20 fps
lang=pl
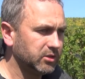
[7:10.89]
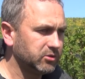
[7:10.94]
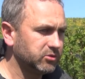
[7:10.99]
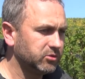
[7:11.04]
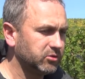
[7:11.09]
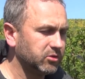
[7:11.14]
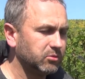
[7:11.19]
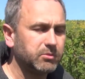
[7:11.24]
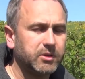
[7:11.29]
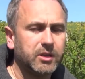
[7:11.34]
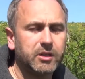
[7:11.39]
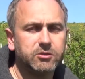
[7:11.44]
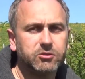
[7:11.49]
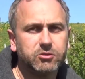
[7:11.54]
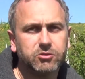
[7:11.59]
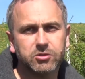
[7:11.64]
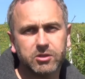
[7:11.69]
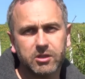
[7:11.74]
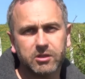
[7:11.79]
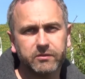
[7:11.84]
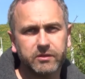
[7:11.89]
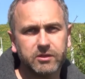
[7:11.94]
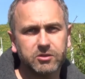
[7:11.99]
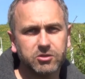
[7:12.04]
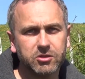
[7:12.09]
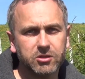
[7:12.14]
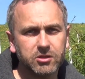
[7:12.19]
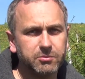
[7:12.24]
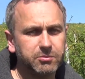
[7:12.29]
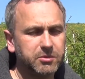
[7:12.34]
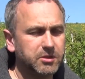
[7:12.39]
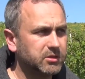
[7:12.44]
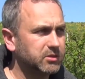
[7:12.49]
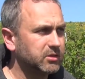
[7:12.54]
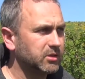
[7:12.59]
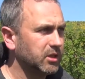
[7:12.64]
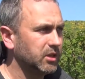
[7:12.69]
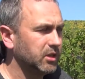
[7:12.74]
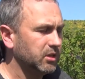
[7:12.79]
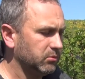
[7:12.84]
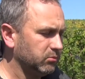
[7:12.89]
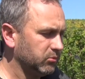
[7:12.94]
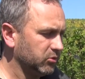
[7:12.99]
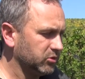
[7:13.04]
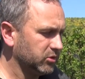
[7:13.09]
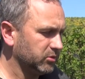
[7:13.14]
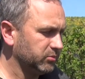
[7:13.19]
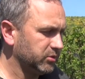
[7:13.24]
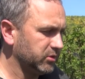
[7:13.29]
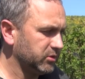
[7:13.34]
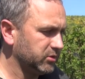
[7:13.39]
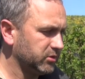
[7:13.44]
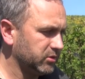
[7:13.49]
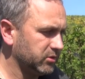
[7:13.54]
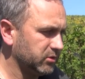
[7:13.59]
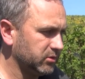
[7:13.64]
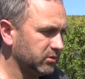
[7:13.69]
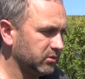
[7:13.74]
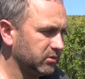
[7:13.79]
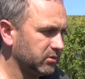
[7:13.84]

czy to maj, czy czerwiec, czy lipiec, może być